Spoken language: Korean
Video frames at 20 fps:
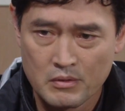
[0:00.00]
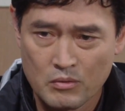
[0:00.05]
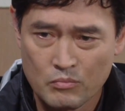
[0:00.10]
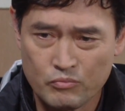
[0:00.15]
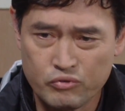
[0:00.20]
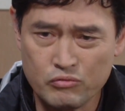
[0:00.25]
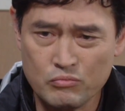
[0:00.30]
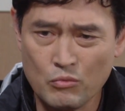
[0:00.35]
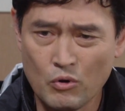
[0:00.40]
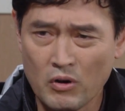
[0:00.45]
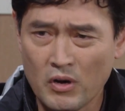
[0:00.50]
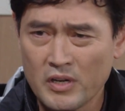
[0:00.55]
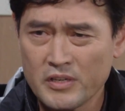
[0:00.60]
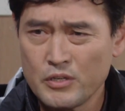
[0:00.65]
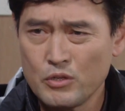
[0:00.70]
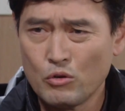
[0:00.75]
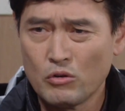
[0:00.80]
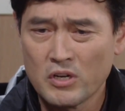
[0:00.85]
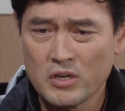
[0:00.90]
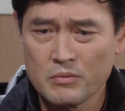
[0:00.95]
부모가
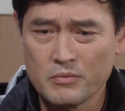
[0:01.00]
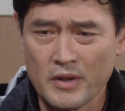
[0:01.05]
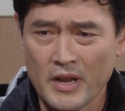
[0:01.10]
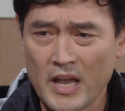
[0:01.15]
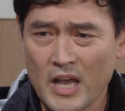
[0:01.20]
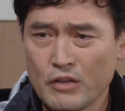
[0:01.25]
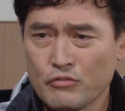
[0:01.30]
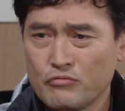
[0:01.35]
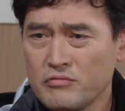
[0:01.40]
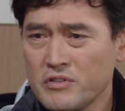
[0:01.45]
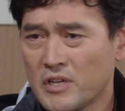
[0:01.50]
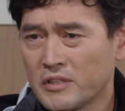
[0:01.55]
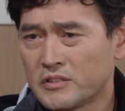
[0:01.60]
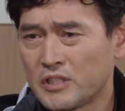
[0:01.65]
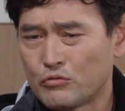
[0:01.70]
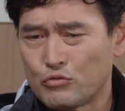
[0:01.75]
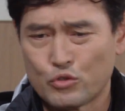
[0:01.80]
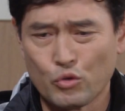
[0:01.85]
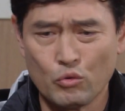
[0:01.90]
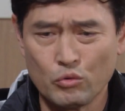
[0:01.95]
이혼 하면
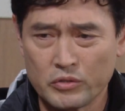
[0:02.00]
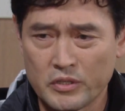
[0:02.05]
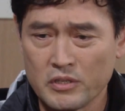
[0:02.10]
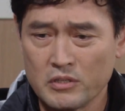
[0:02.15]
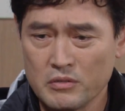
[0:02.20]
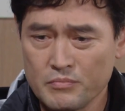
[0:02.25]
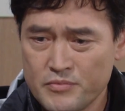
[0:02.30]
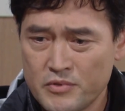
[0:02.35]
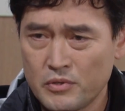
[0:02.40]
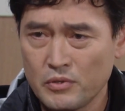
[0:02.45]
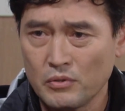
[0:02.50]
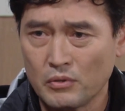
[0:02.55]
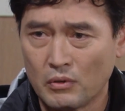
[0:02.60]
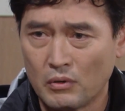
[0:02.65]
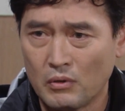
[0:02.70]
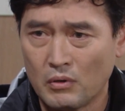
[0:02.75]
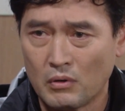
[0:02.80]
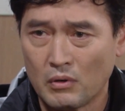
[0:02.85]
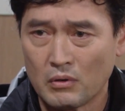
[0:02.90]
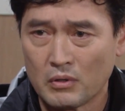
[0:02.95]
혜준이한테도 좋을 게 없지요.
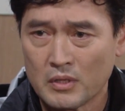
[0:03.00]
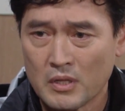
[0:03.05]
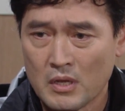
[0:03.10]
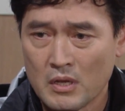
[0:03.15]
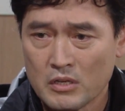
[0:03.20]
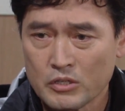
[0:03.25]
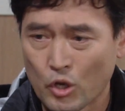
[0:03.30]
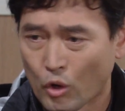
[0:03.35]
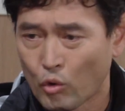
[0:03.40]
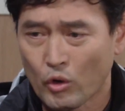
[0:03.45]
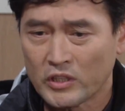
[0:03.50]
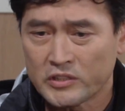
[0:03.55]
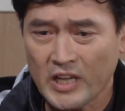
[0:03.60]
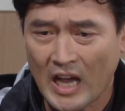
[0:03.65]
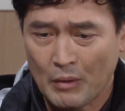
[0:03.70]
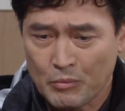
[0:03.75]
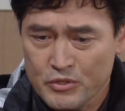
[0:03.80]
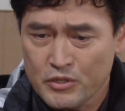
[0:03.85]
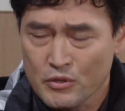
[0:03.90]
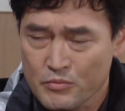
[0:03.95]
결혼할 때
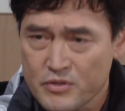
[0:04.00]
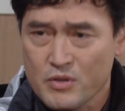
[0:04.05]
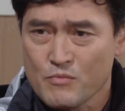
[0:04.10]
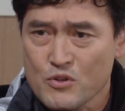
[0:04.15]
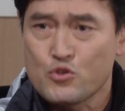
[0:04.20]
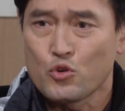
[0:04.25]
아버지 없으면